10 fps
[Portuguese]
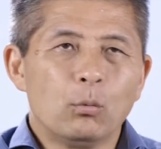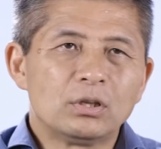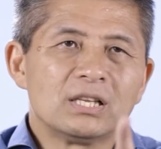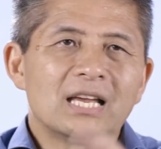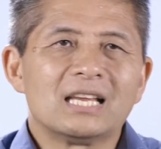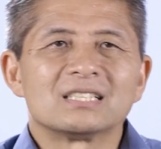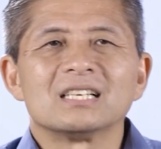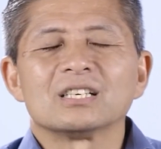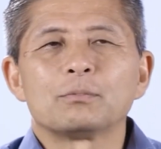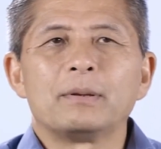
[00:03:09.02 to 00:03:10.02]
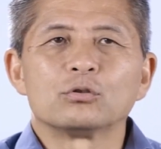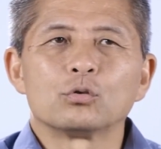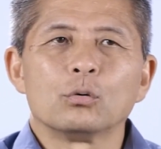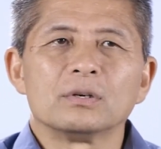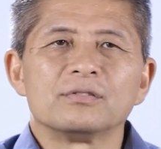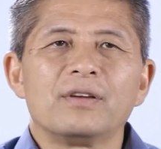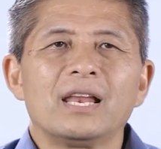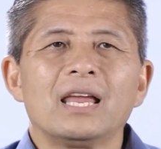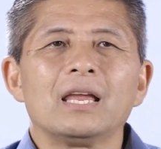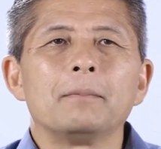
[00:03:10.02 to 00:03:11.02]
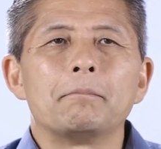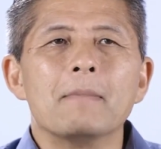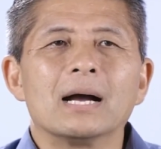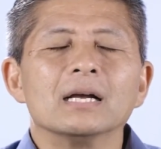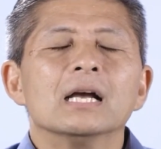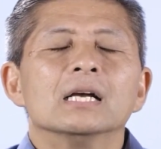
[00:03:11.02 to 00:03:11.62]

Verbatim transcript: É muito interessante as pessoas verem Ip Man